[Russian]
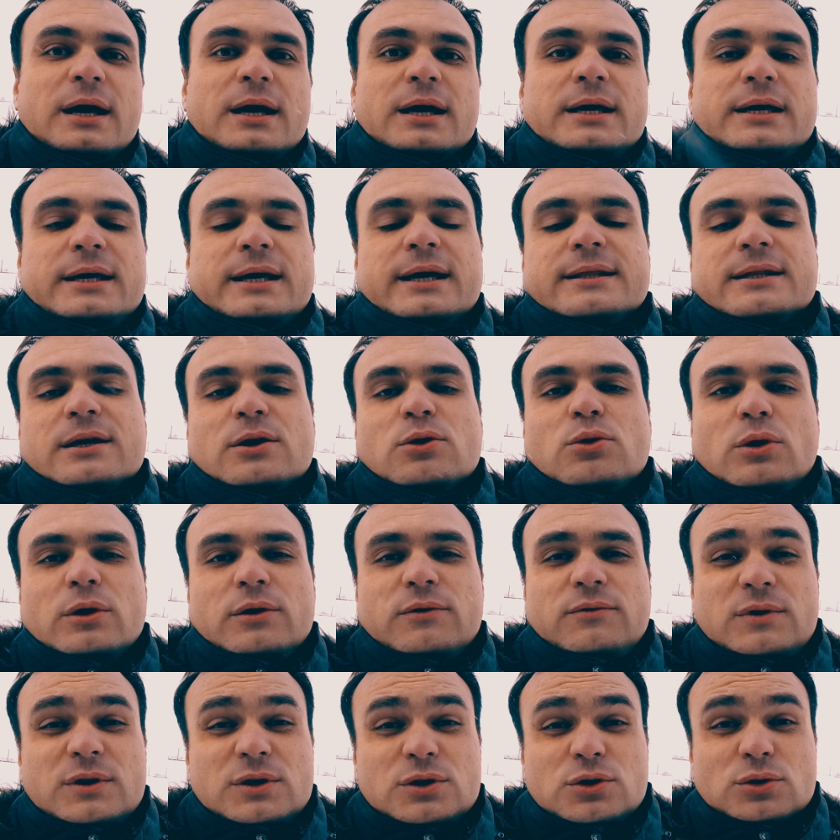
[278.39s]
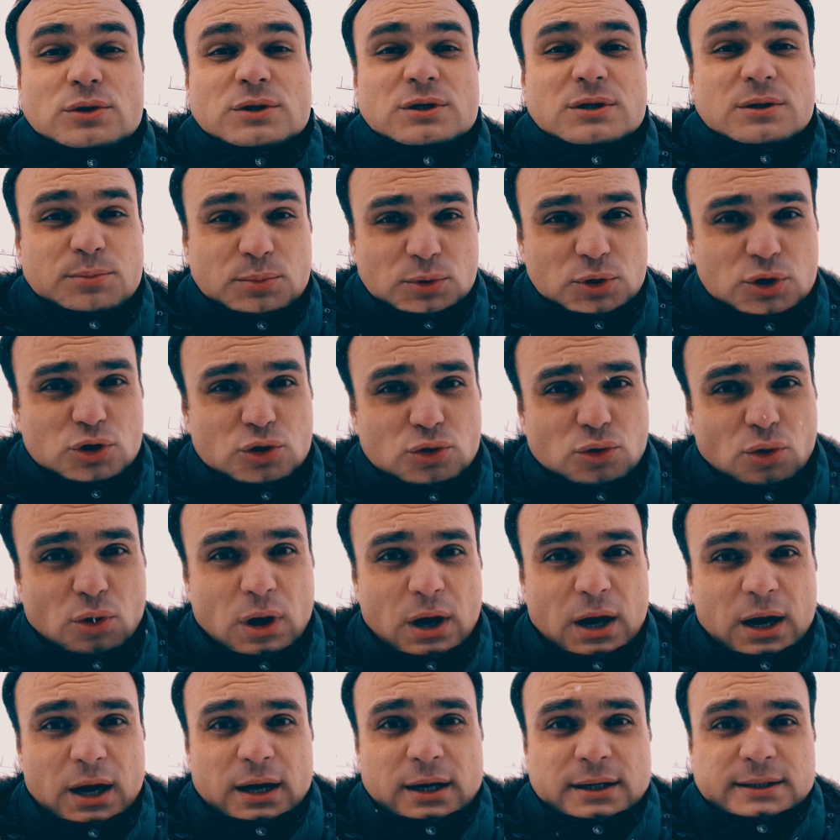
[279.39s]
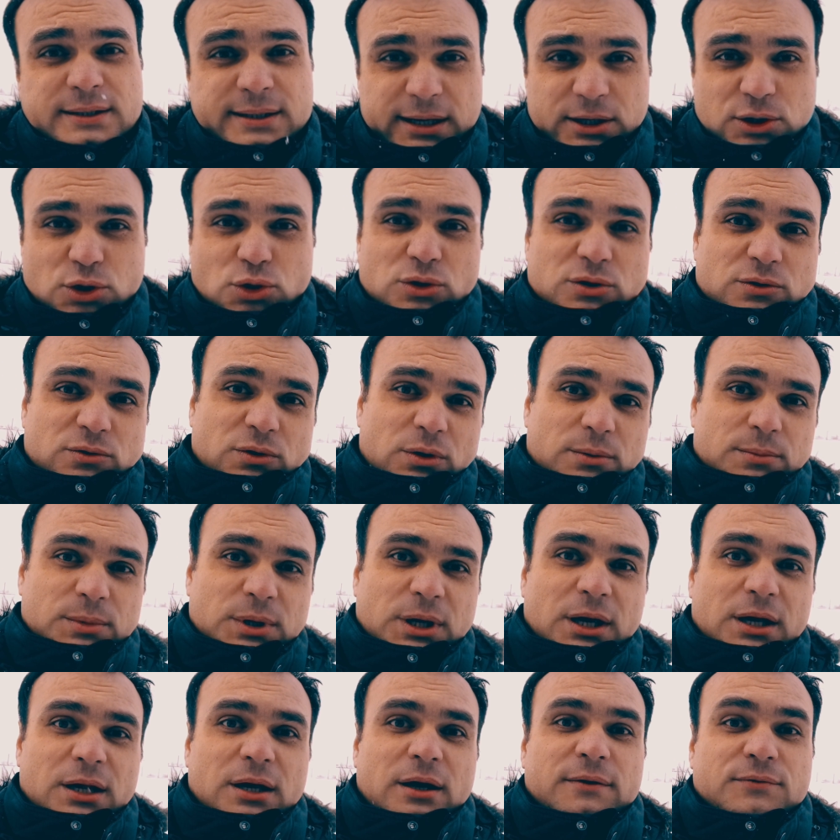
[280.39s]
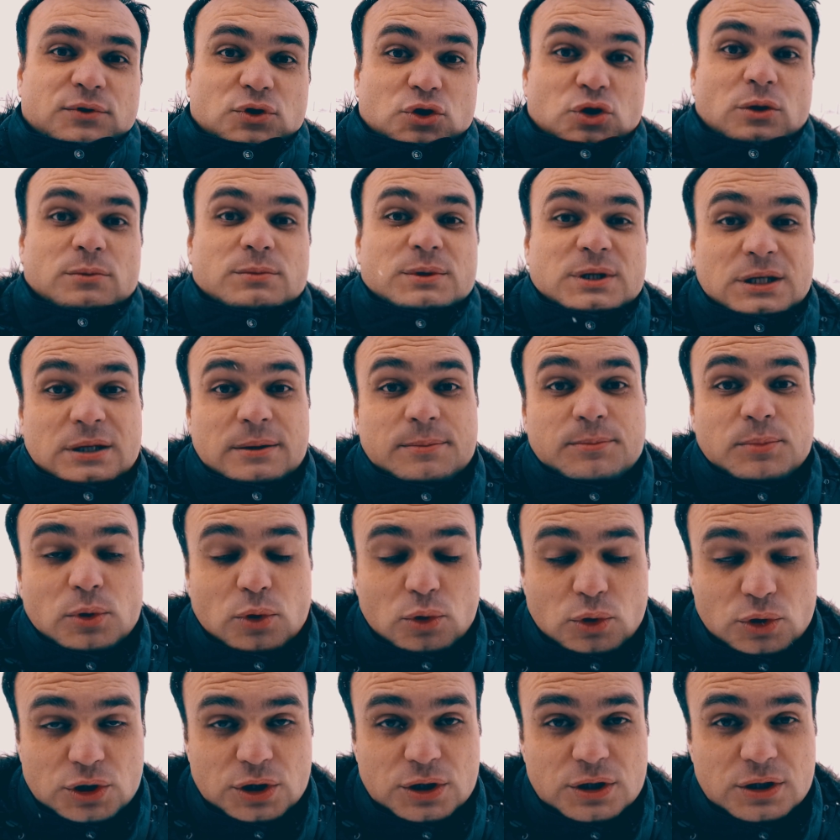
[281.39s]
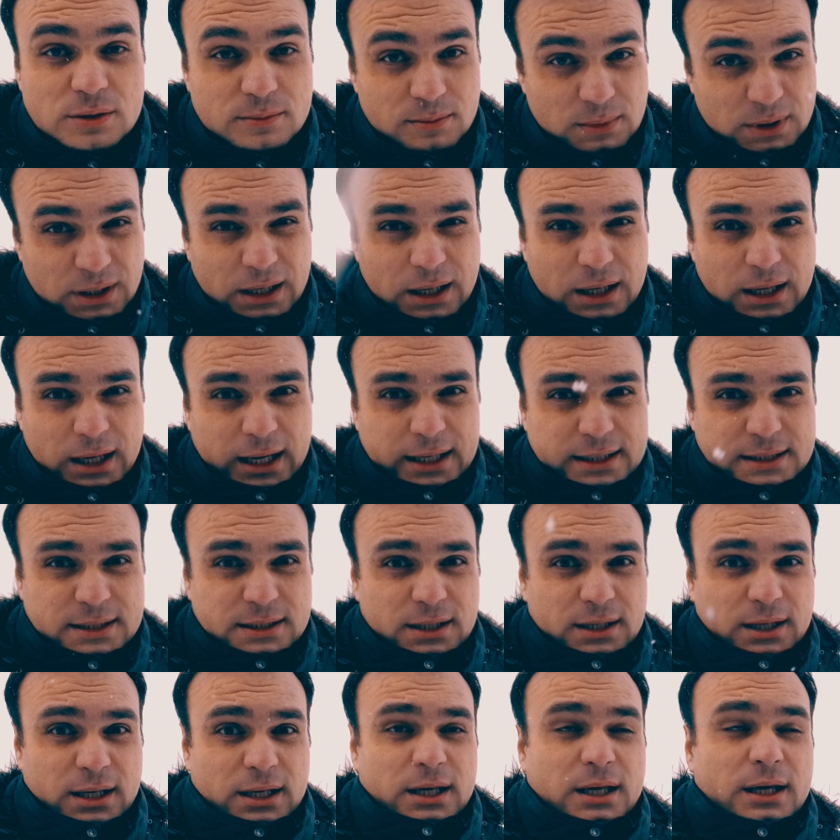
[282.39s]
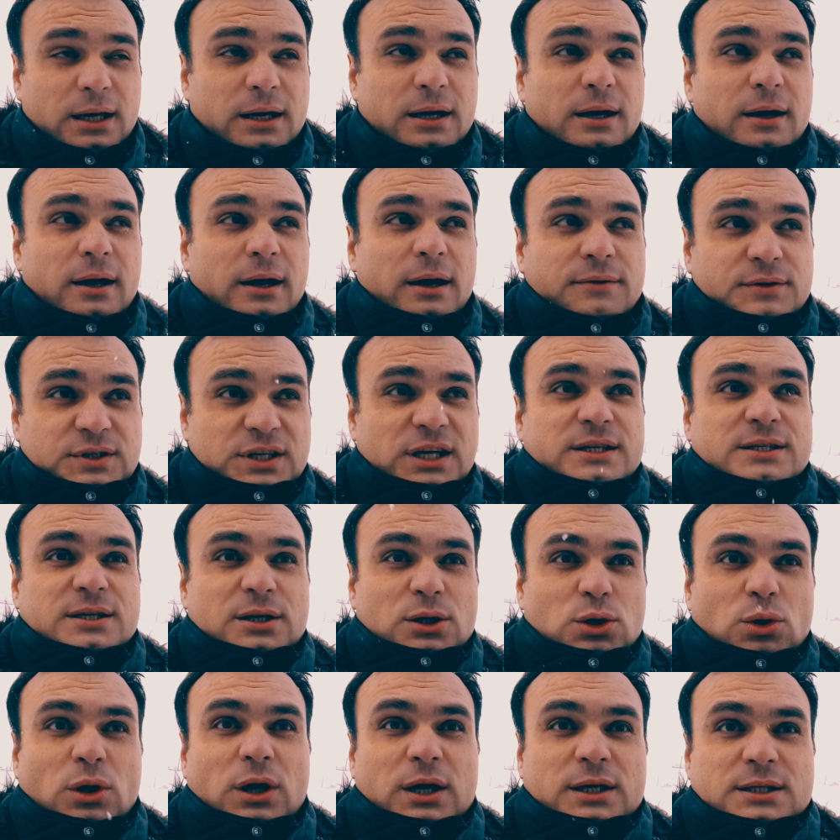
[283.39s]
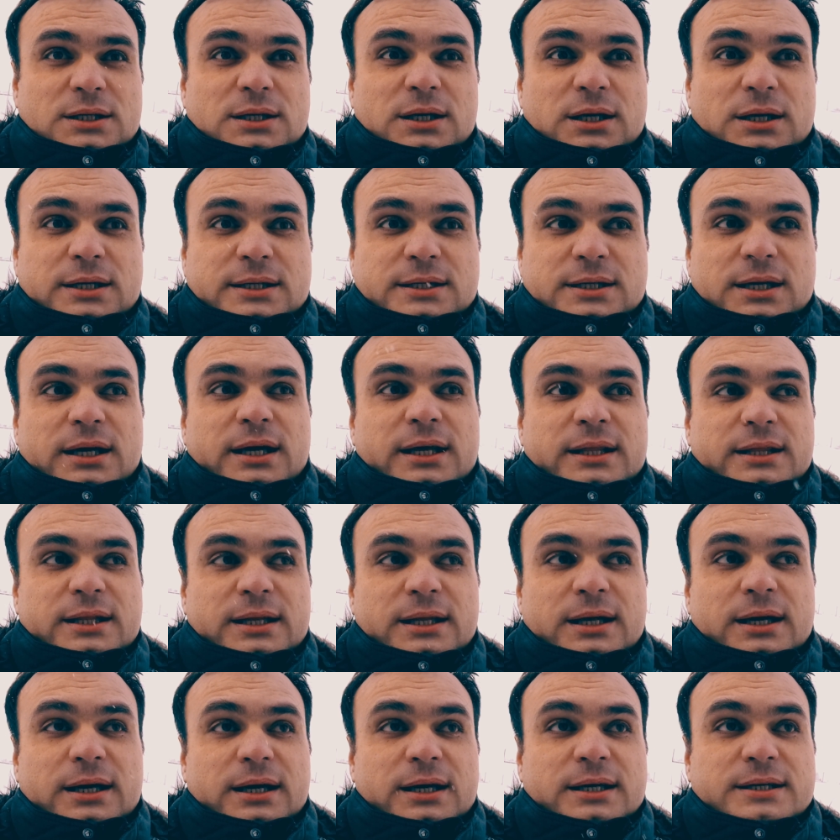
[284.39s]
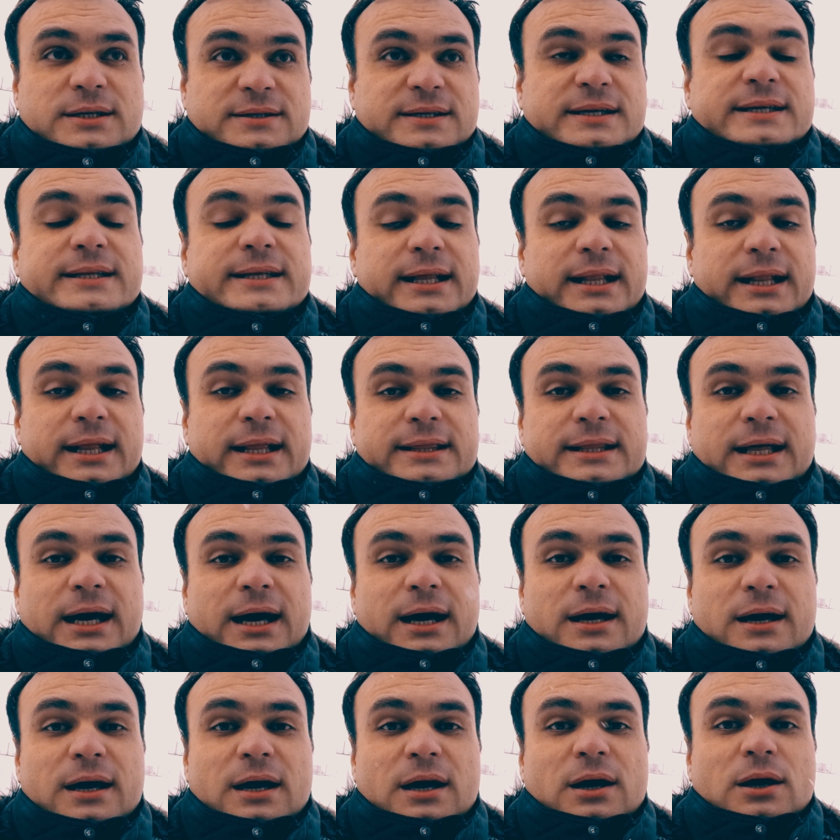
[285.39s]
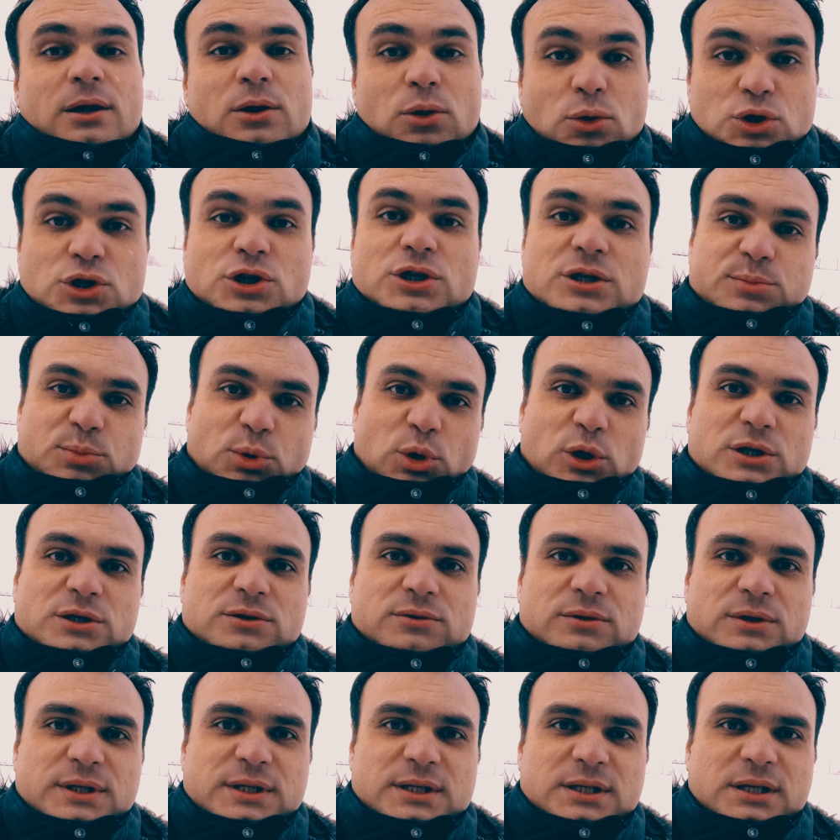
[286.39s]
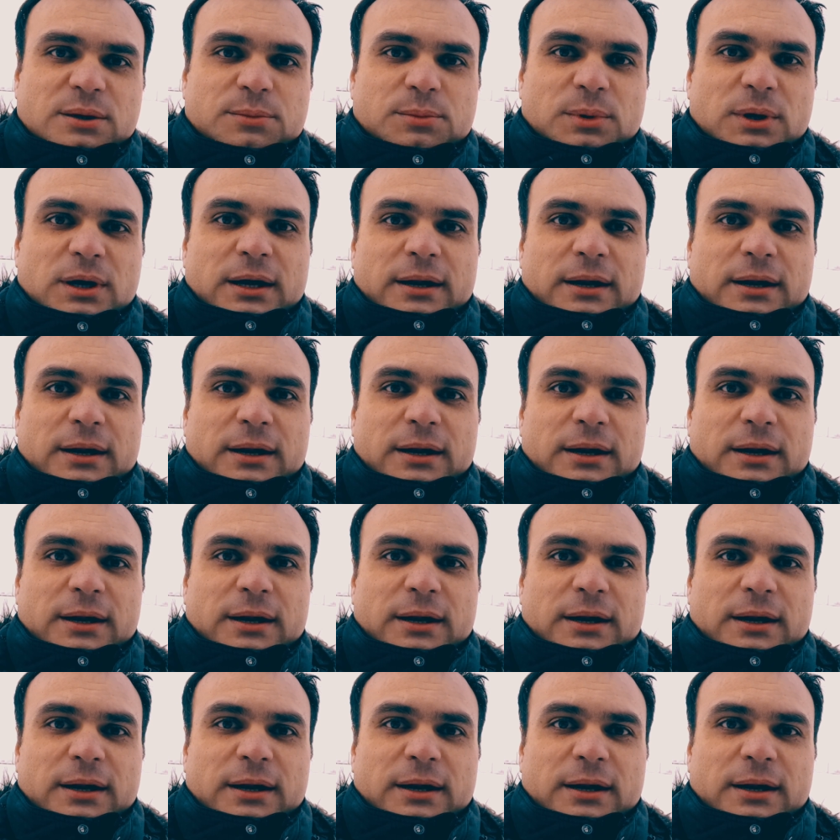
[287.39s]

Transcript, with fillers: И я такое видео запишу, скажу свое мнение, в чем СИП лучше, чем каркасник. И в тех ситуациях, где это действительно так, лучше использовать СИП.